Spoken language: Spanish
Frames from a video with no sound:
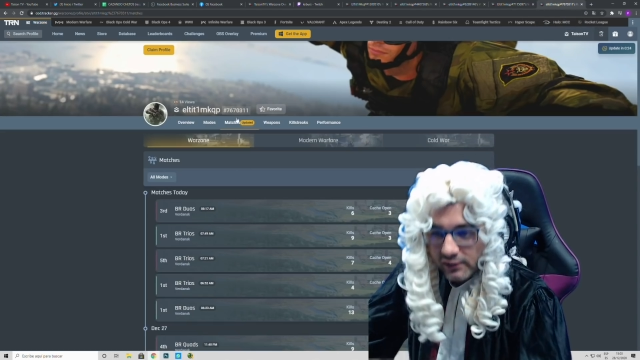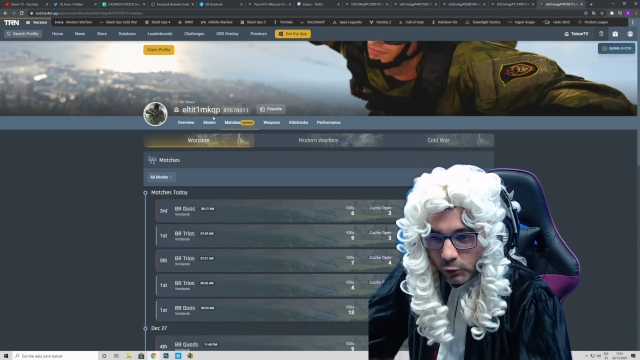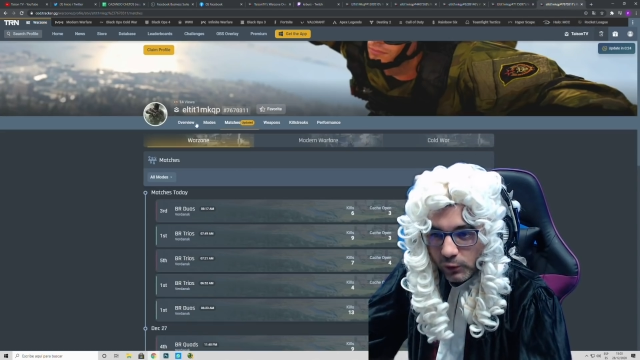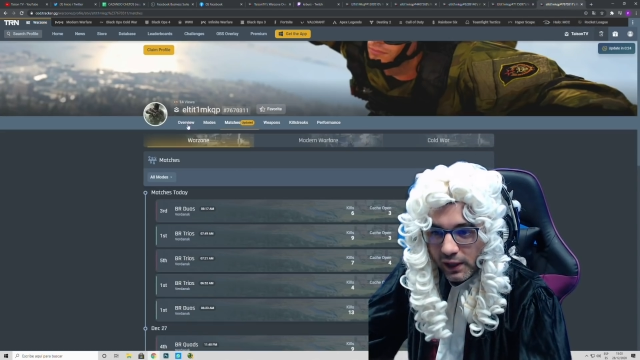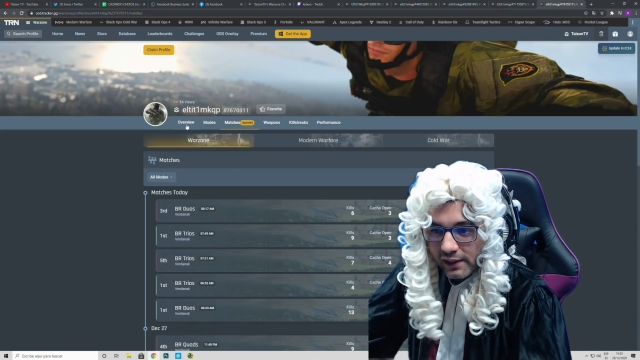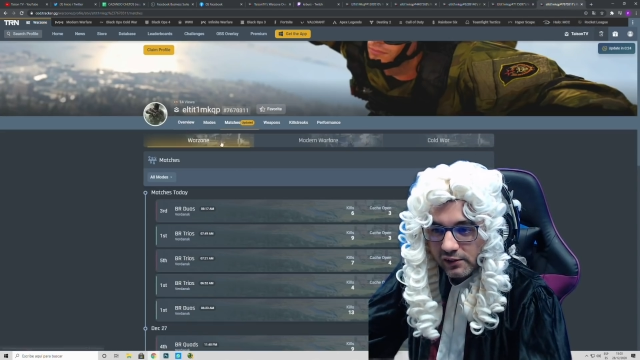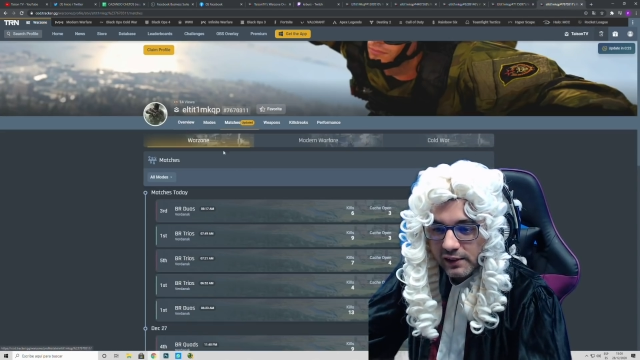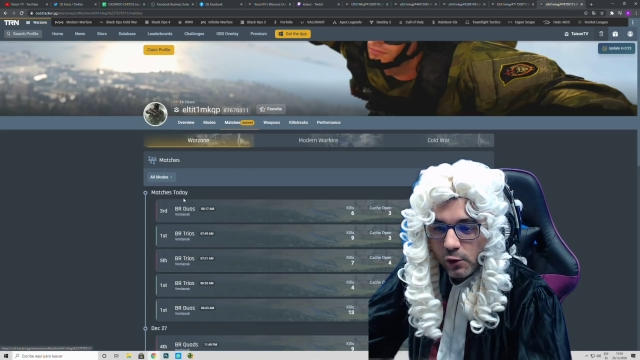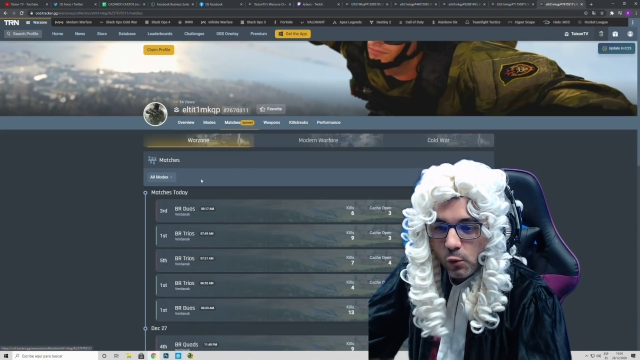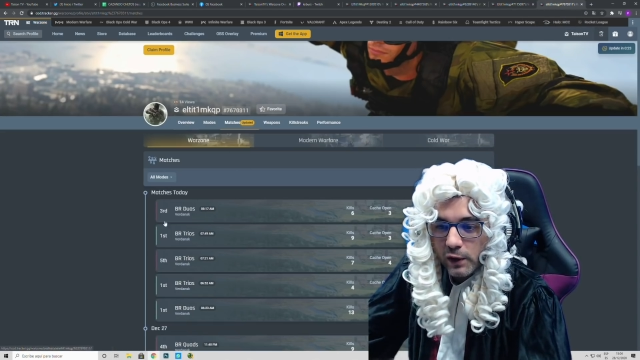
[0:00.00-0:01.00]
Con la que
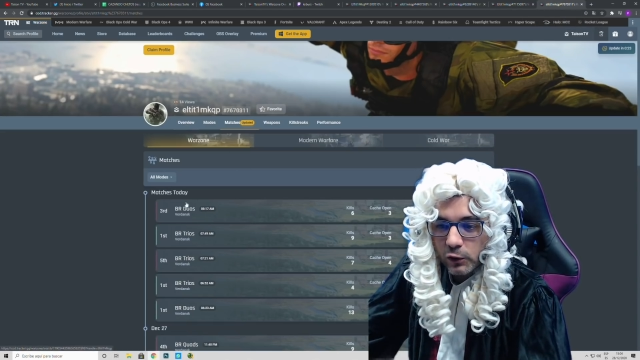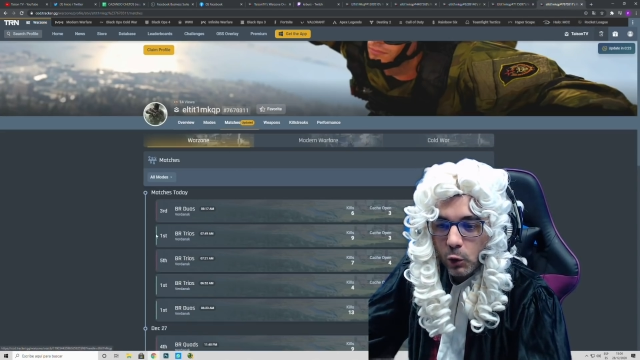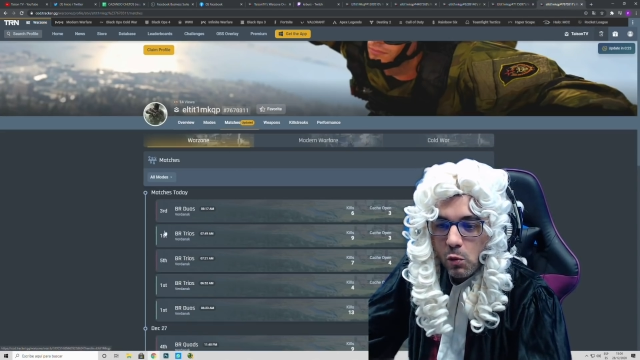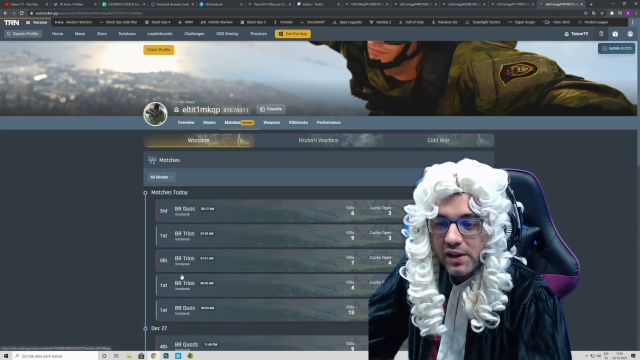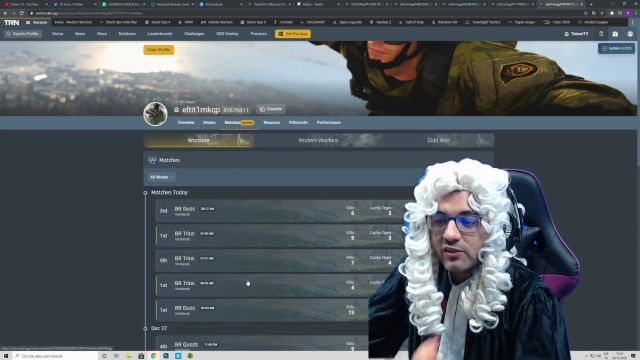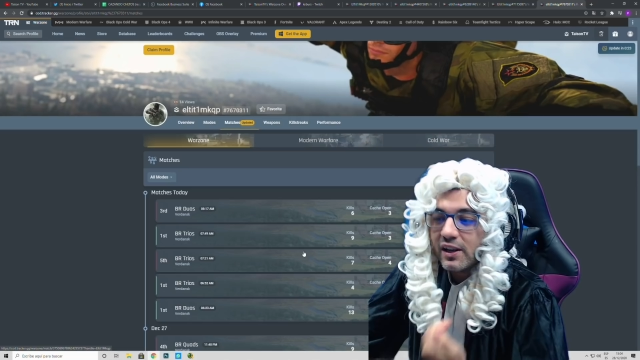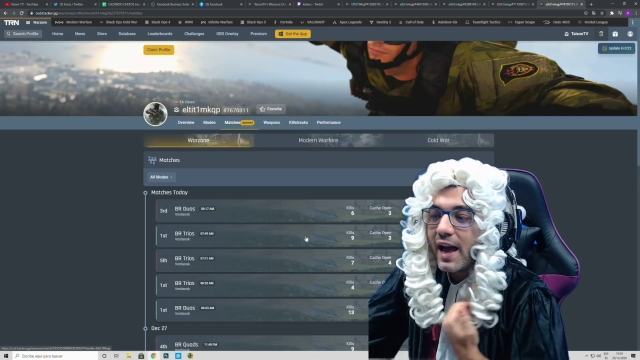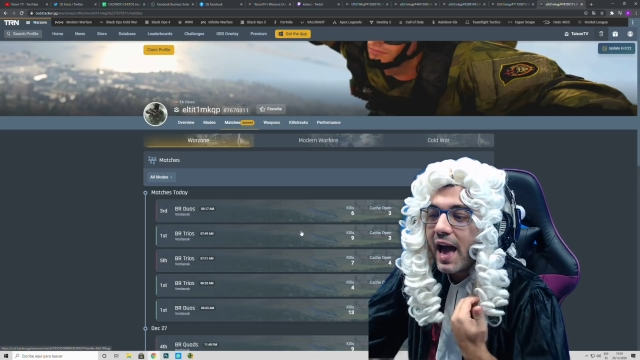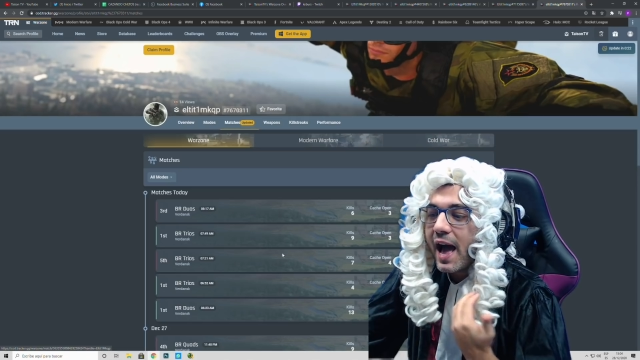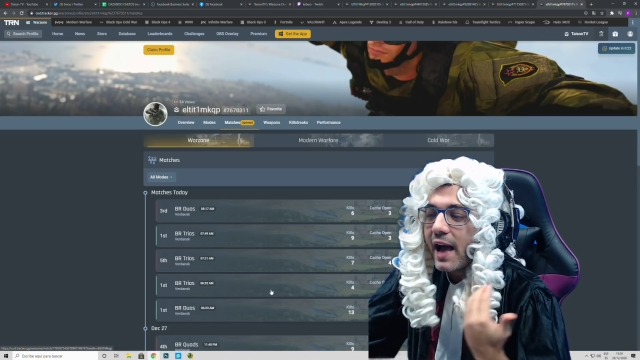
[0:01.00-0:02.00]
está jugando, como veis,
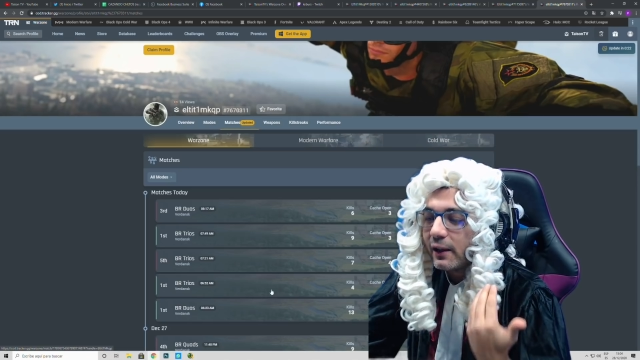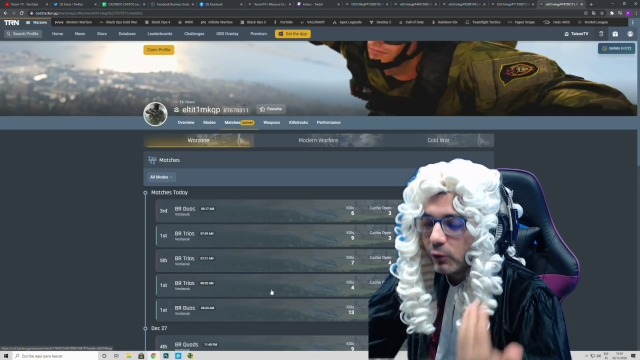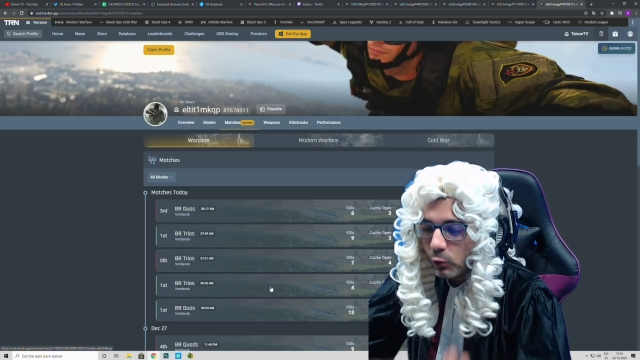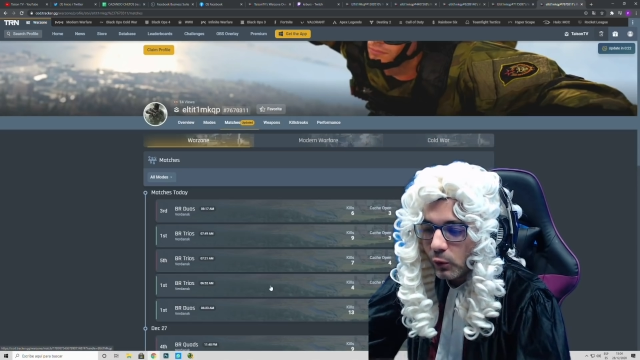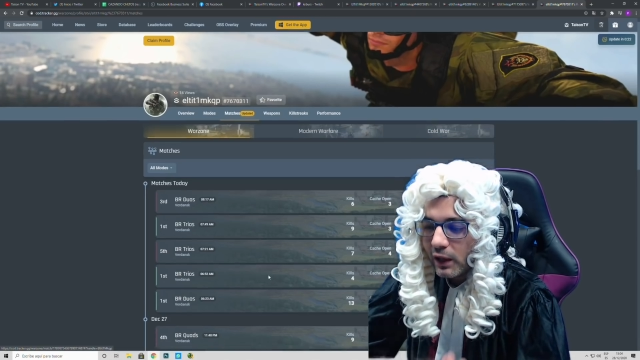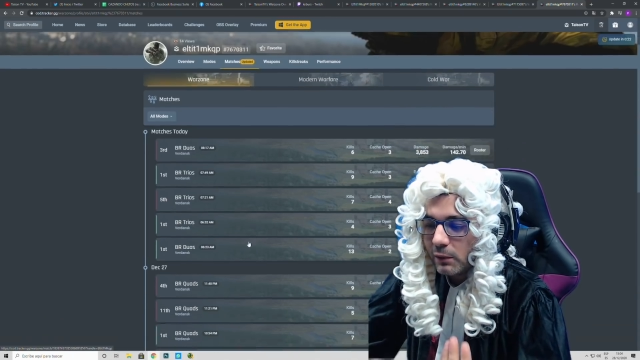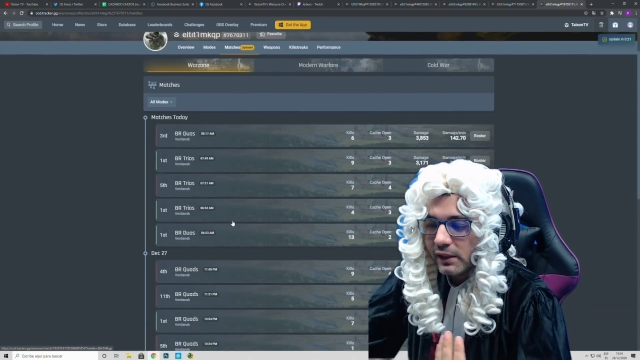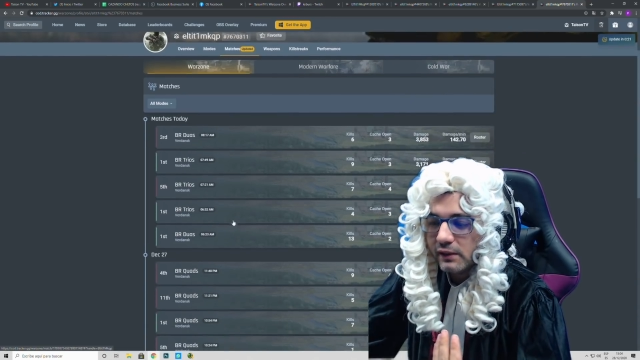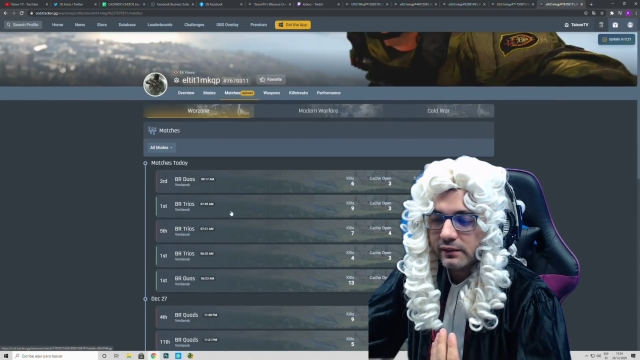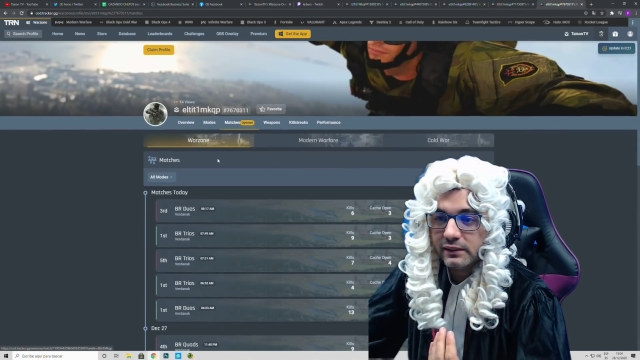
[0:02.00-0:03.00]
actualmente